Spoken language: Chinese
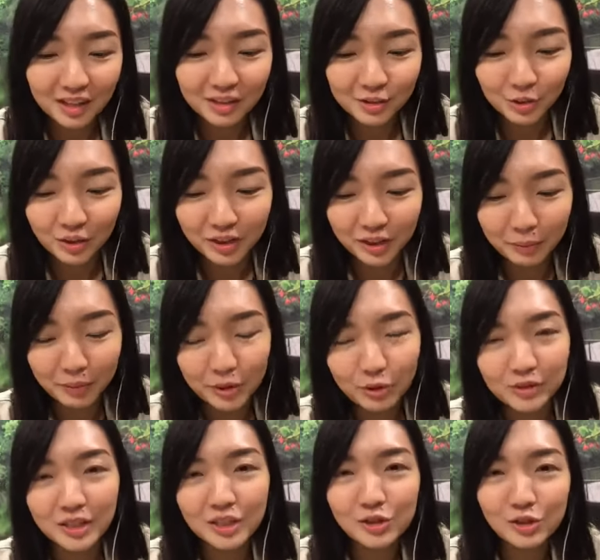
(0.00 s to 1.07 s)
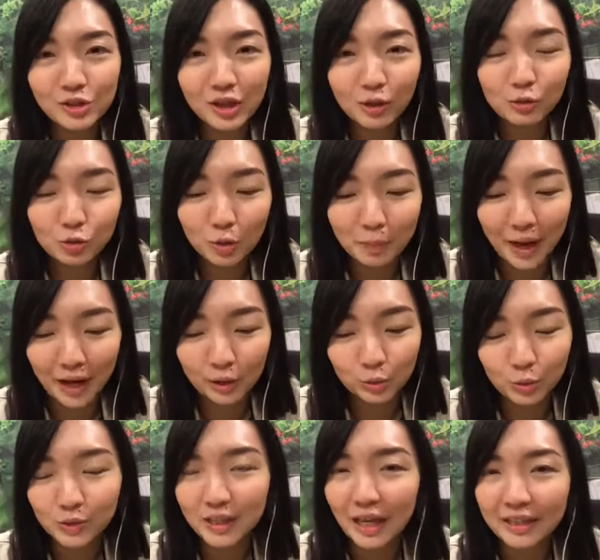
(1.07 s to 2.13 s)
所以你们有兴趣要做排
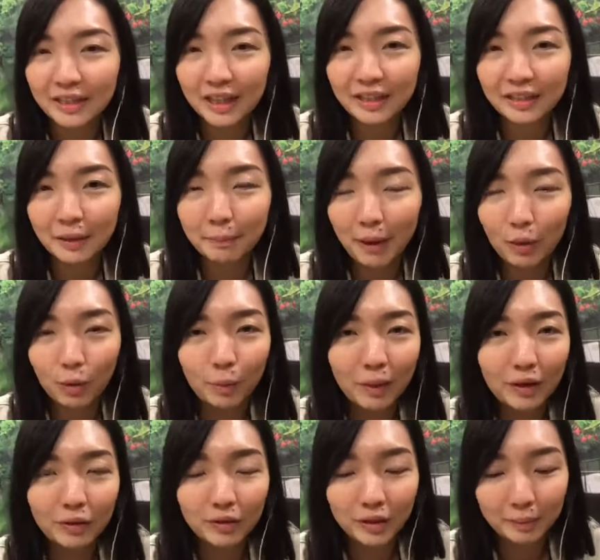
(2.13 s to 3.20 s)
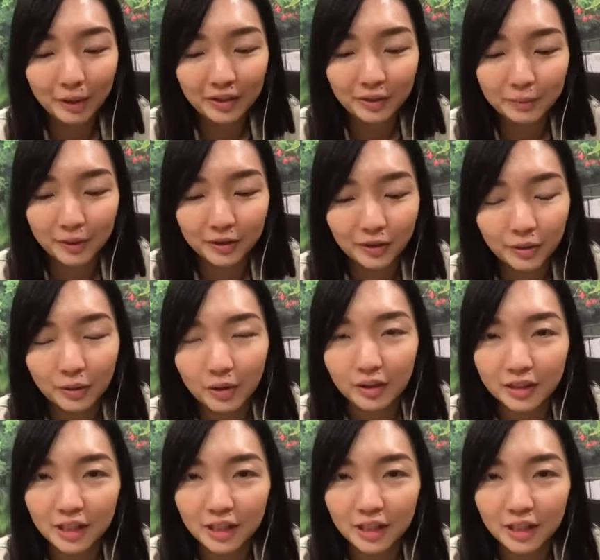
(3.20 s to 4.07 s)
毒三天的拜五拜六礼拜的朋友哈，